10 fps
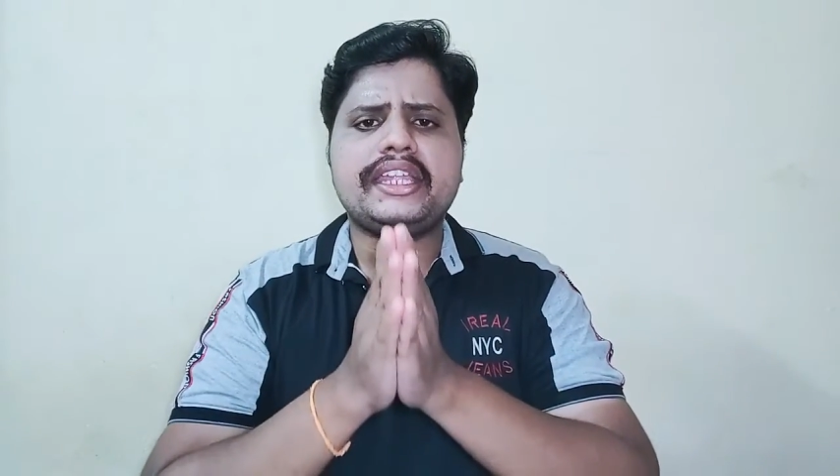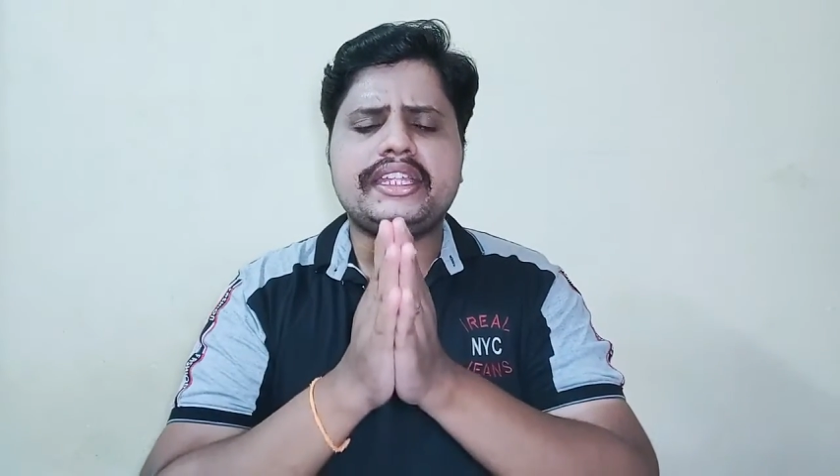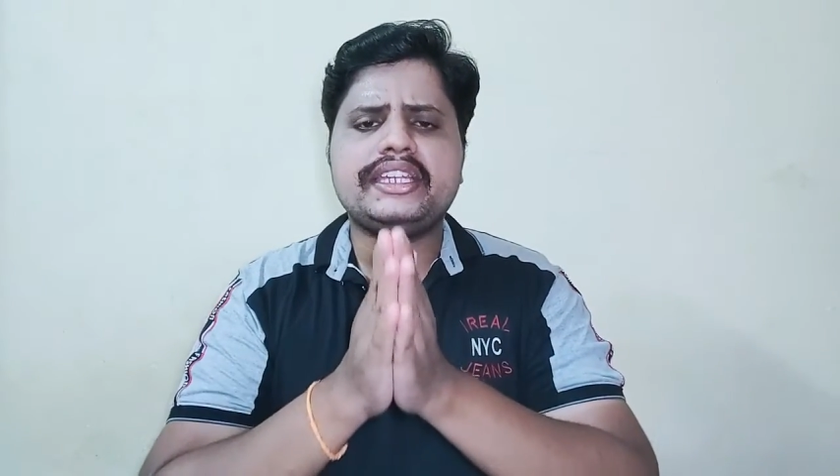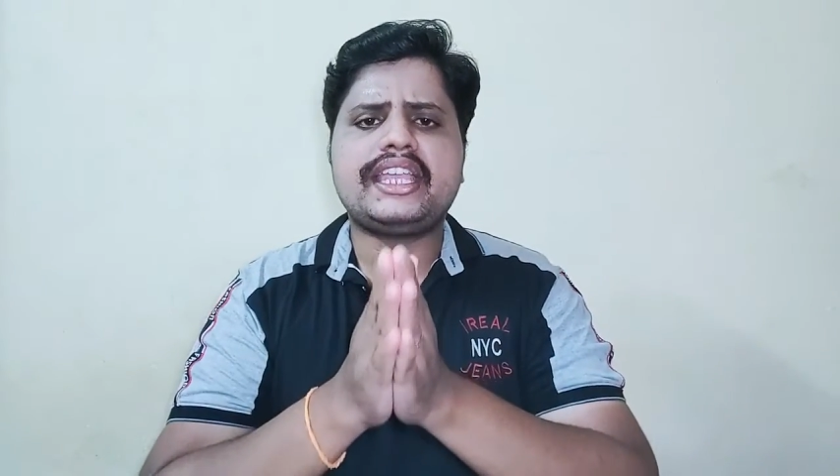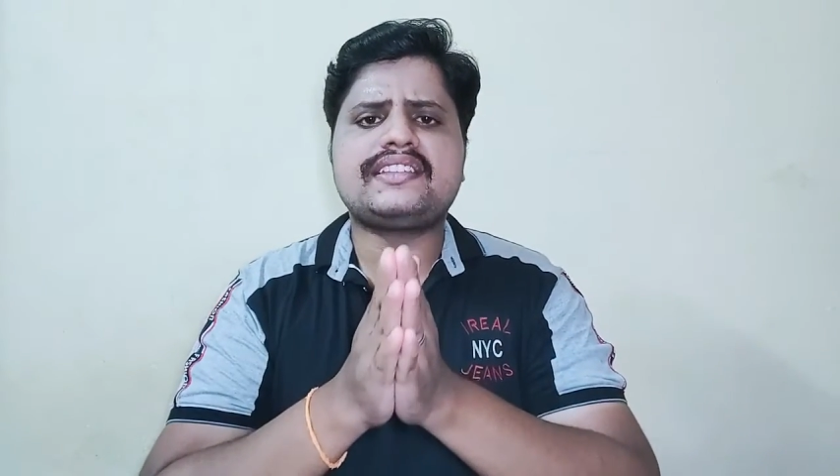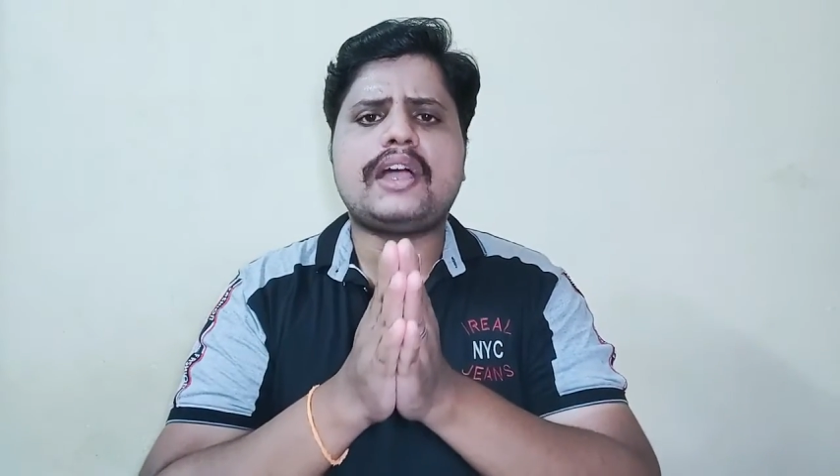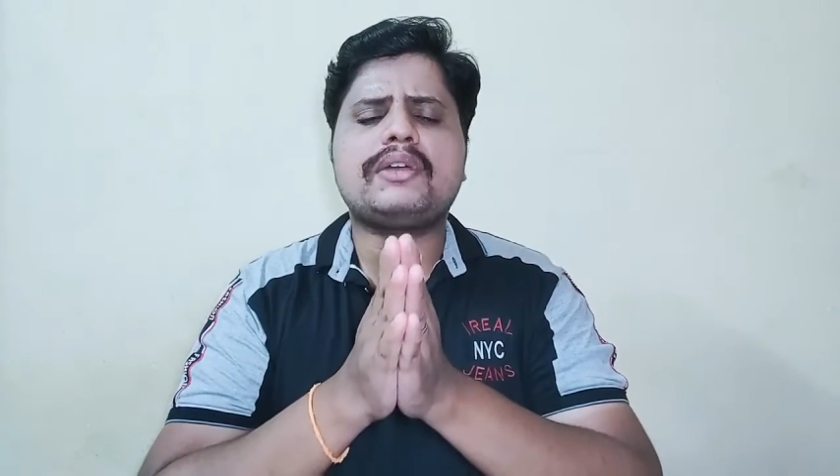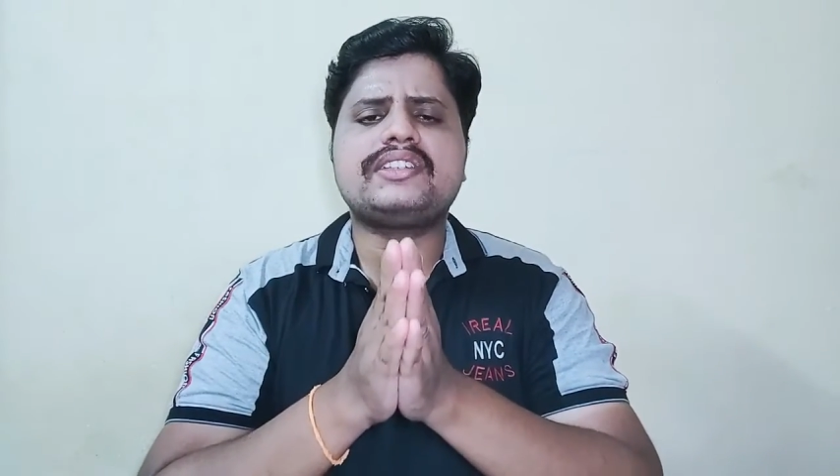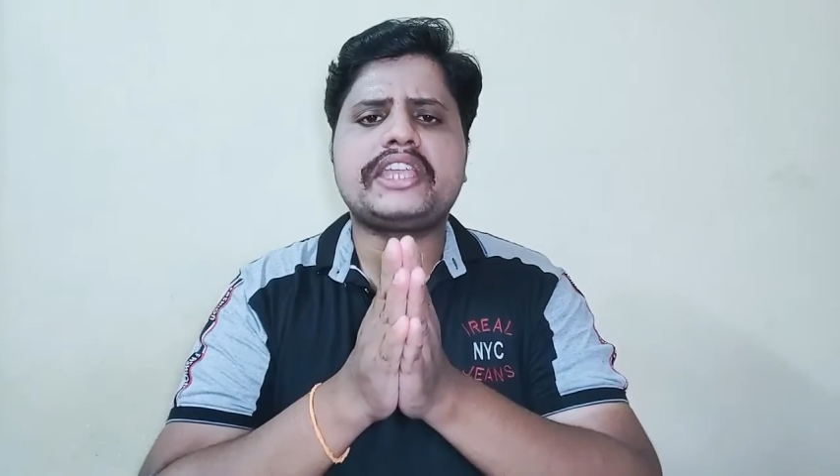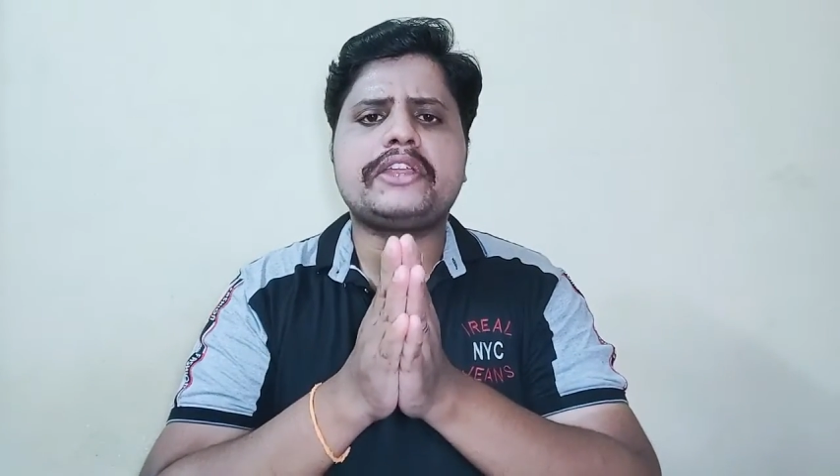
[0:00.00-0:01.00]
இன்கேஸ்
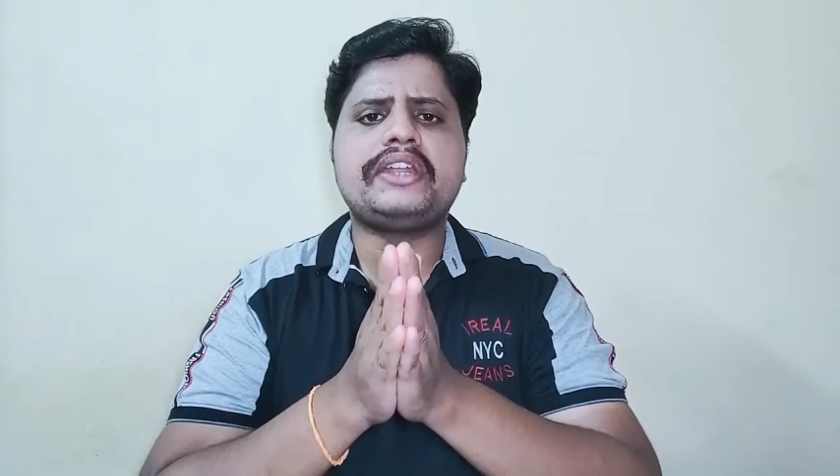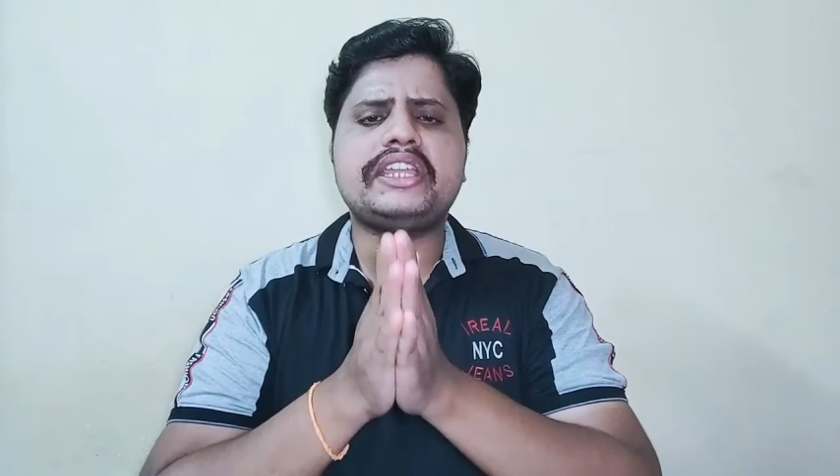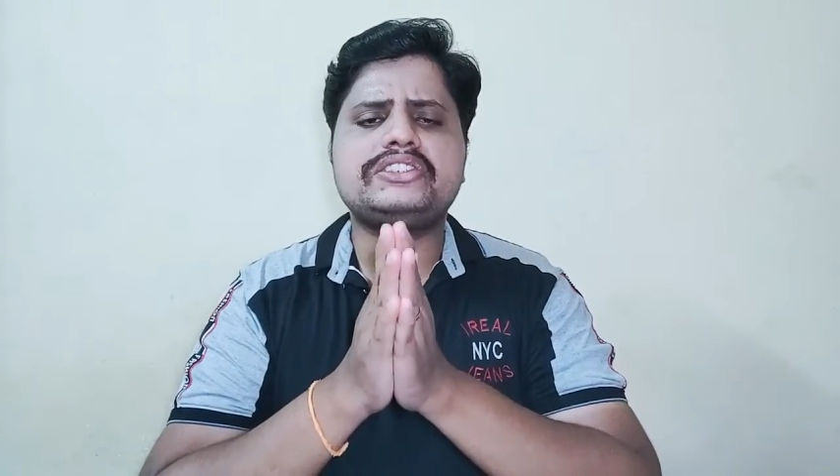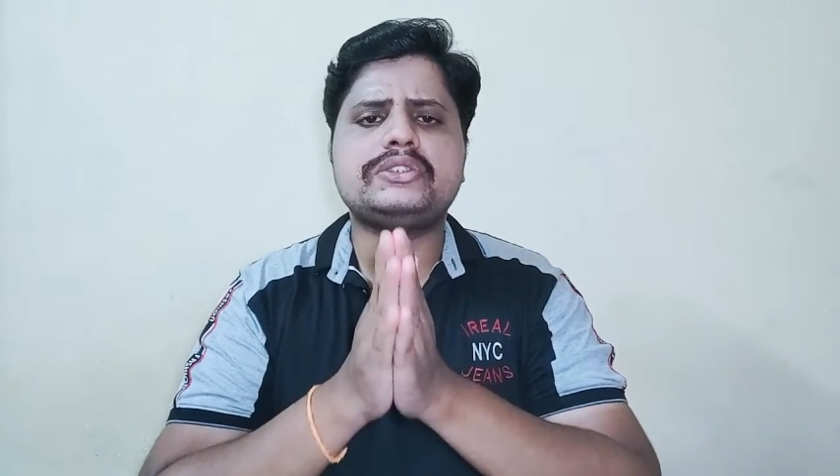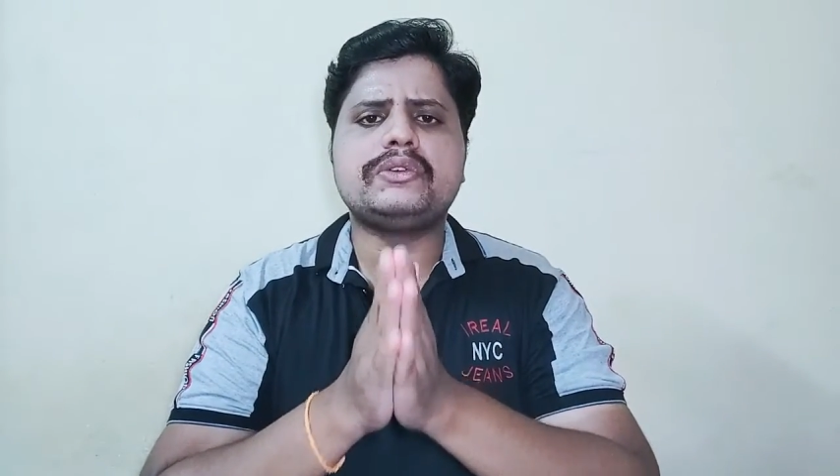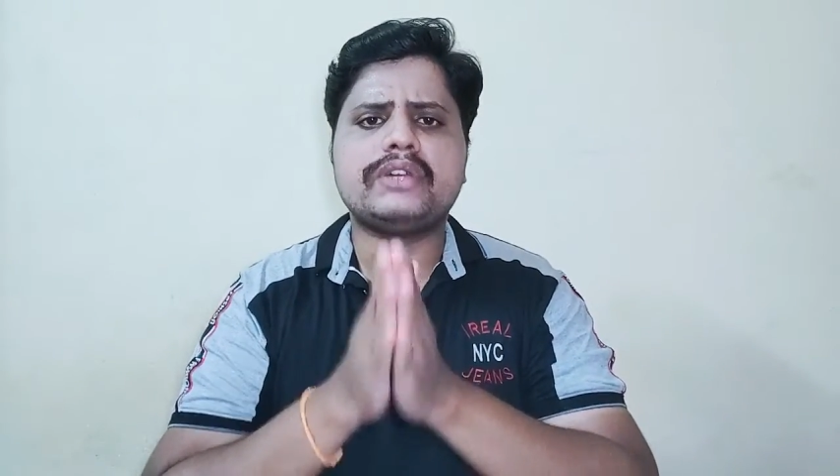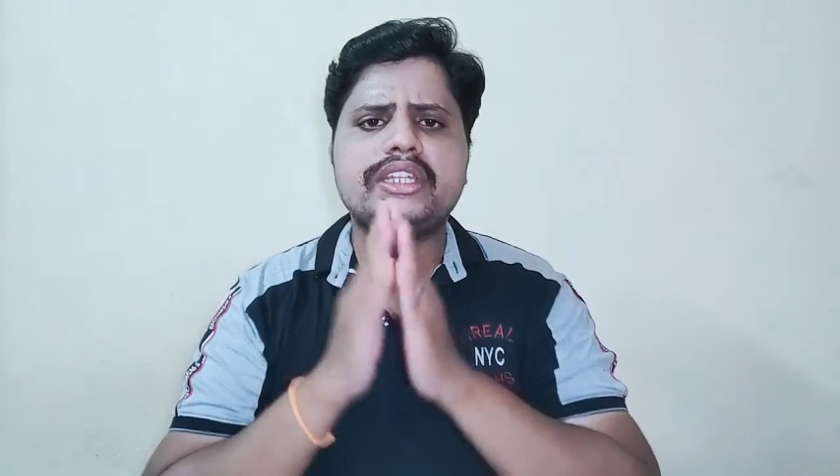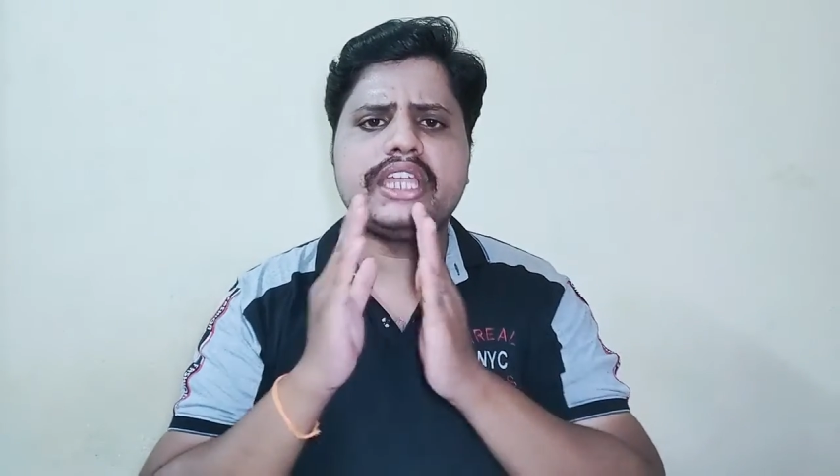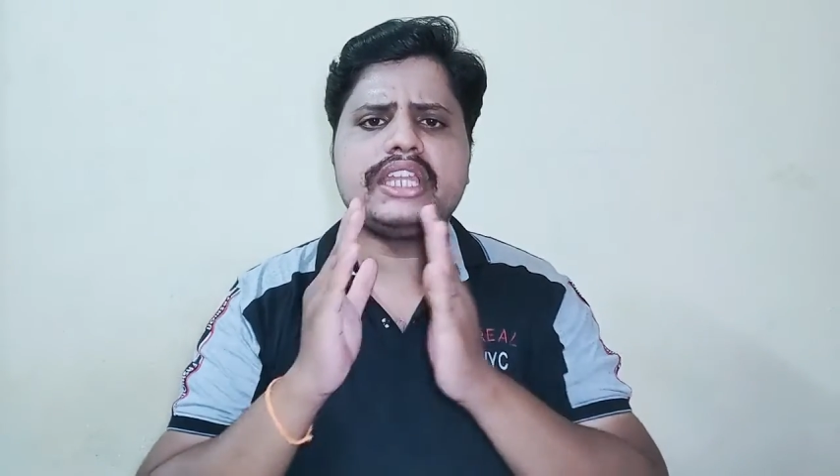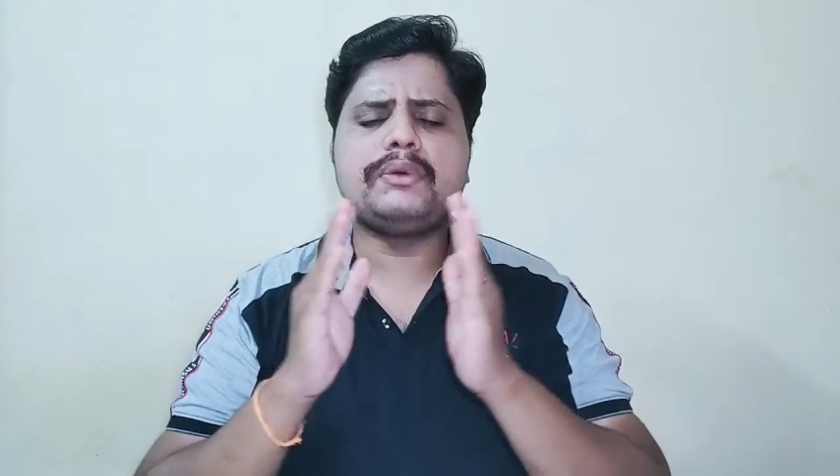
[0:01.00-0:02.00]
அவங்க செக்யூரிட்டி இஷ்யூ வந்து
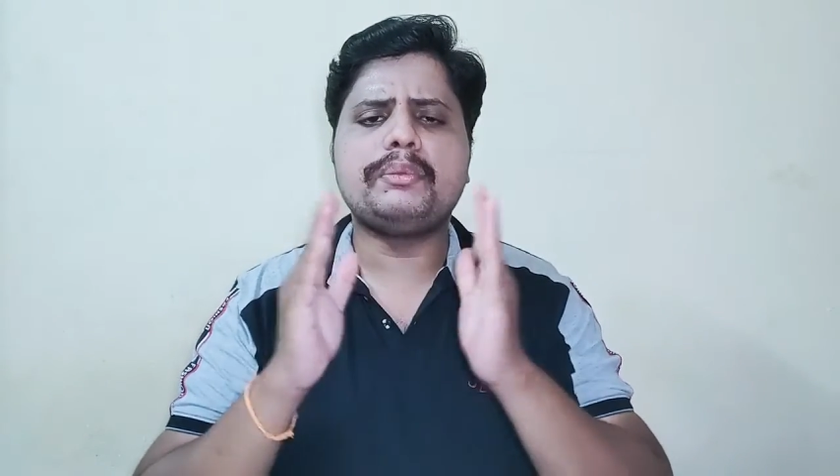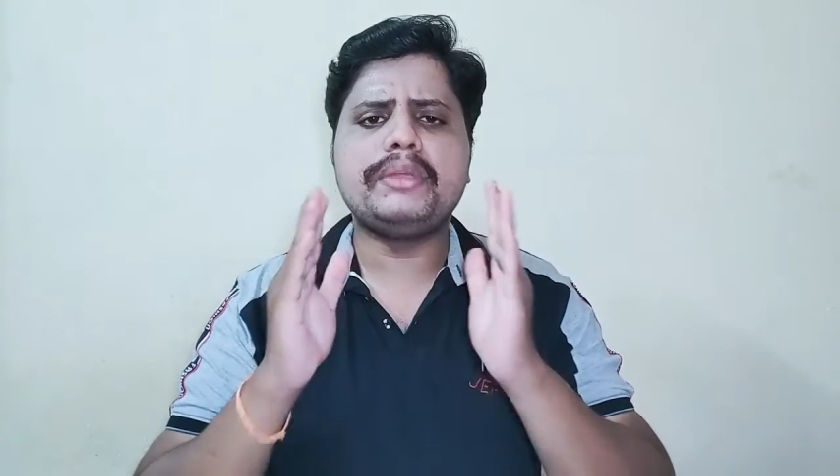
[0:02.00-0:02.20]
எதோ